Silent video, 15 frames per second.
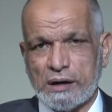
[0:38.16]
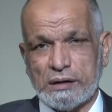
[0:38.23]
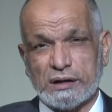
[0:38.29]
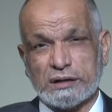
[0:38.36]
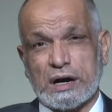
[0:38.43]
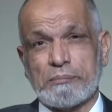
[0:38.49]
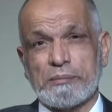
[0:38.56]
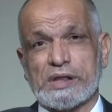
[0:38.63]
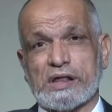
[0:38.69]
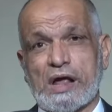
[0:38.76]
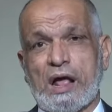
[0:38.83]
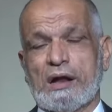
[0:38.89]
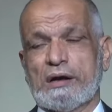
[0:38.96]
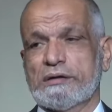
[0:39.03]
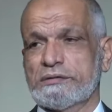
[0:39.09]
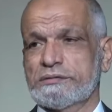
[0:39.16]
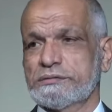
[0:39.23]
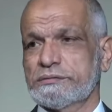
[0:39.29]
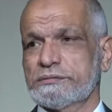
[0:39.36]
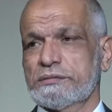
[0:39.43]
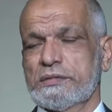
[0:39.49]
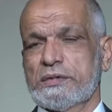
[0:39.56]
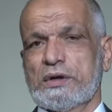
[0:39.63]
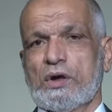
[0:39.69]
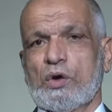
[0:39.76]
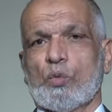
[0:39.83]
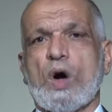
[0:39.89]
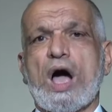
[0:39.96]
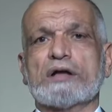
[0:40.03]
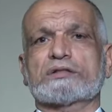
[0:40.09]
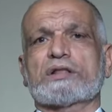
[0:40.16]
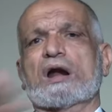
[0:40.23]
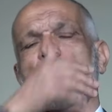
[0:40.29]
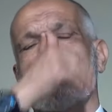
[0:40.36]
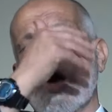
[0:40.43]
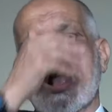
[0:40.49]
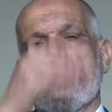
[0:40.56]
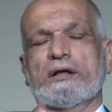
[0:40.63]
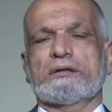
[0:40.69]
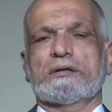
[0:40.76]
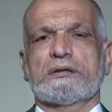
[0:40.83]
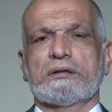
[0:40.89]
نضرب مثال واحد ضرب واحد